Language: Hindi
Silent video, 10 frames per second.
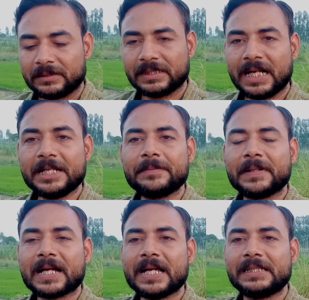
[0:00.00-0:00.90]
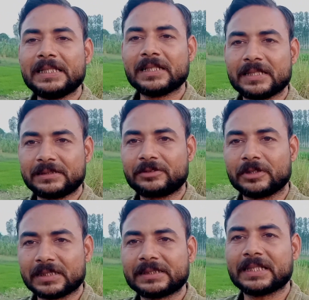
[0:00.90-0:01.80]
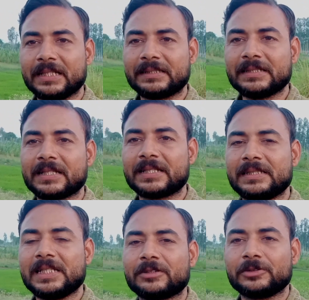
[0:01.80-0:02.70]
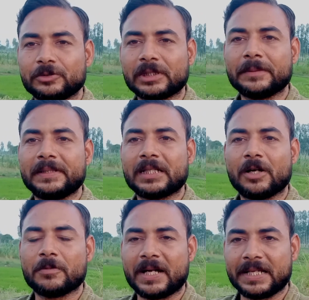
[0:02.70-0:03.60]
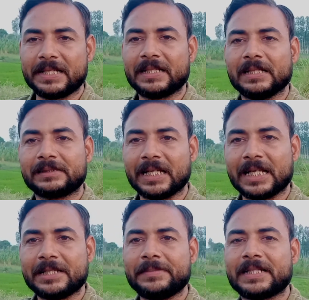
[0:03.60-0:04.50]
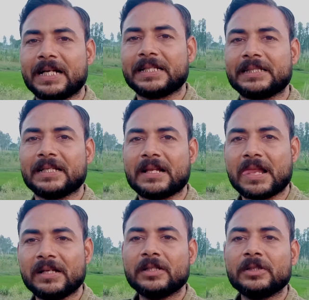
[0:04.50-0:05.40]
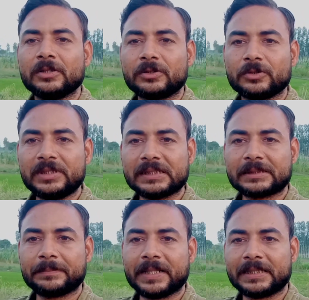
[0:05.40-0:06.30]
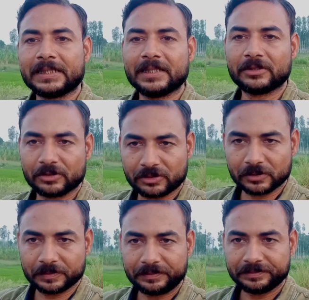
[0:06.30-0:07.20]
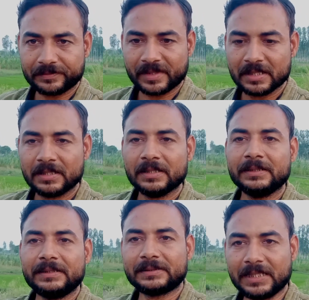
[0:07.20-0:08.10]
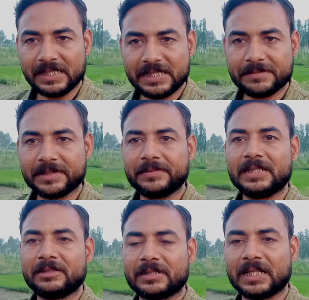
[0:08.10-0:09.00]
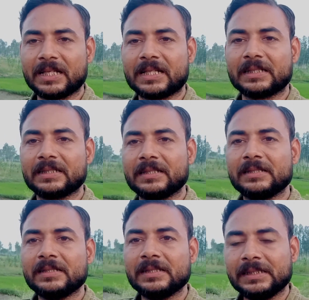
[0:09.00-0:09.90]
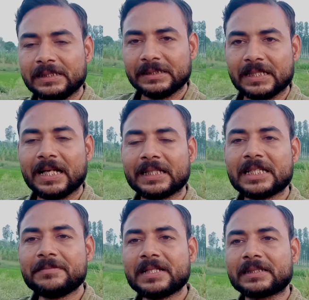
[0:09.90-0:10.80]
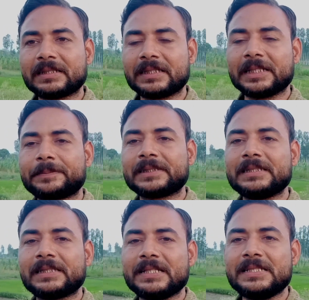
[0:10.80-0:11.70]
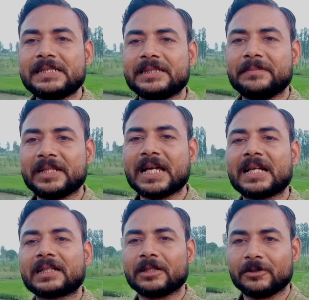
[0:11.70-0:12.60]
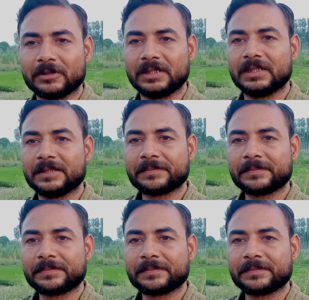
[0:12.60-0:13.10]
गाड़ी भगा दिए थोड़ा सा गलती कर दिए तो जूता भी खाओ मारेंगे चालान भी काटेंगे तो ये सब बातें हैं दोस्तों इसके लिए मैं वीडियो डाल रहा था आखिर में करप्शन के लिए जिम्मेदार कौन है